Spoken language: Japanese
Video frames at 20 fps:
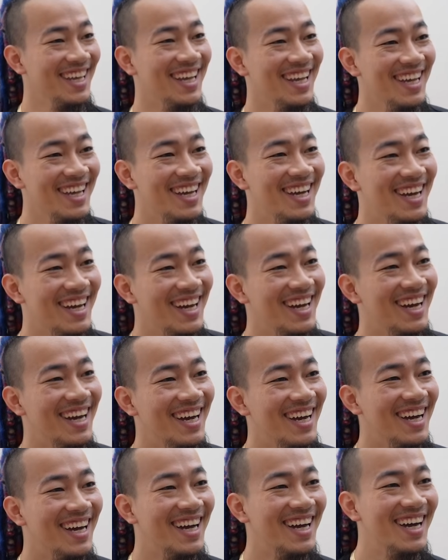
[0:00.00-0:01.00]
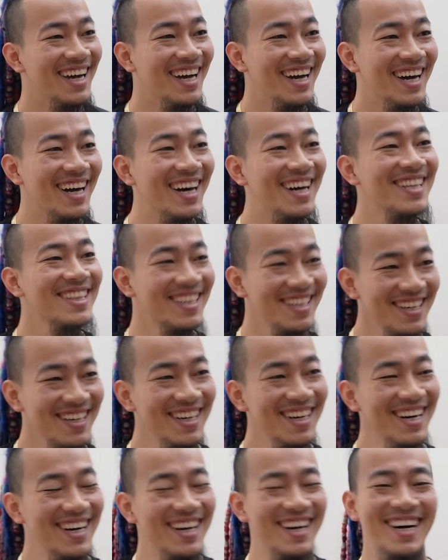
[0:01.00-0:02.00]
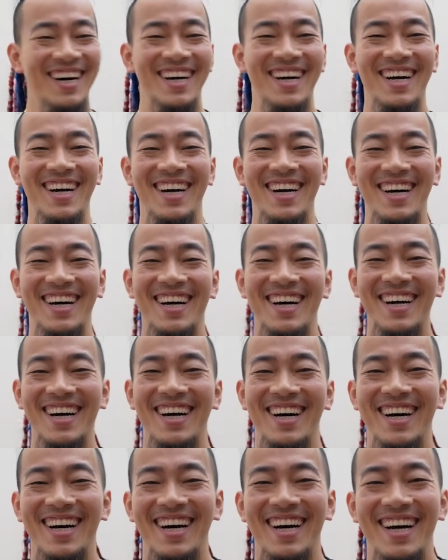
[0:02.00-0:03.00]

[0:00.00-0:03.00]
あのショーツでも映ってるんですよ本当リスっ